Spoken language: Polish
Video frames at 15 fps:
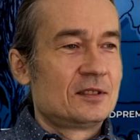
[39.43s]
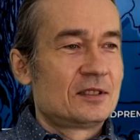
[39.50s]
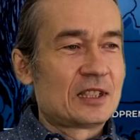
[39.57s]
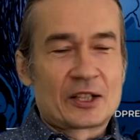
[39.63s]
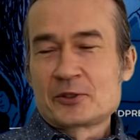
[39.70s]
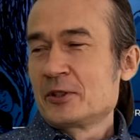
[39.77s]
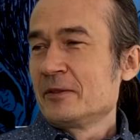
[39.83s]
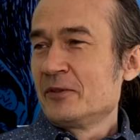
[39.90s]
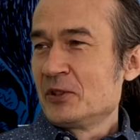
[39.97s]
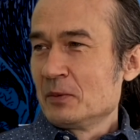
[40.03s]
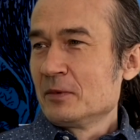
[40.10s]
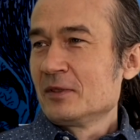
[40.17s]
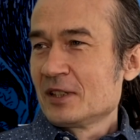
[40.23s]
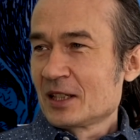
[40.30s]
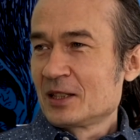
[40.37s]
Tak, czyli
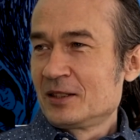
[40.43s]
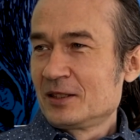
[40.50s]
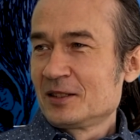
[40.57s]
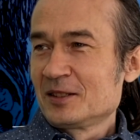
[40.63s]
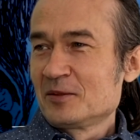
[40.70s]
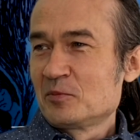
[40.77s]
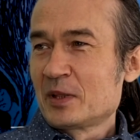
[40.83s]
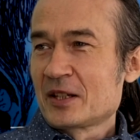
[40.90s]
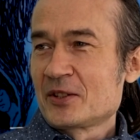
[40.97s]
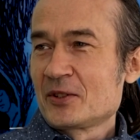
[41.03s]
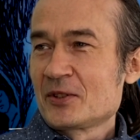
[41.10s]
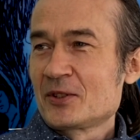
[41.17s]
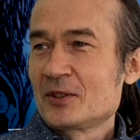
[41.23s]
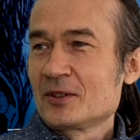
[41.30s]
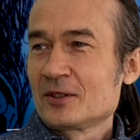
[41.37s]
widzimy, jak e, bardzo
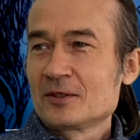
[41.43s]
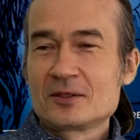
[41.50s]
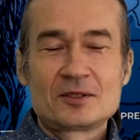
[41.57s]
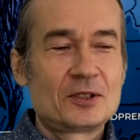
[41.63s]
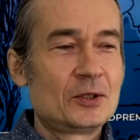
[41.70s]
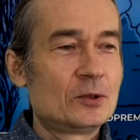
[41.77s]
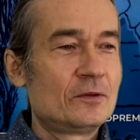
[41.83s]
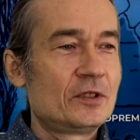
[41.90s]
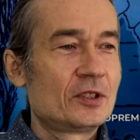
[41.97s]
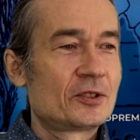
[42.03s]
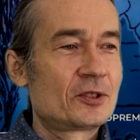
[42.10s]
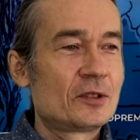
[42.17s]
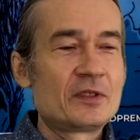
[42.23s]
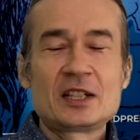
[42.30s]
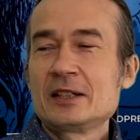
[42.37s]
jest to tytuł wyjątkowy,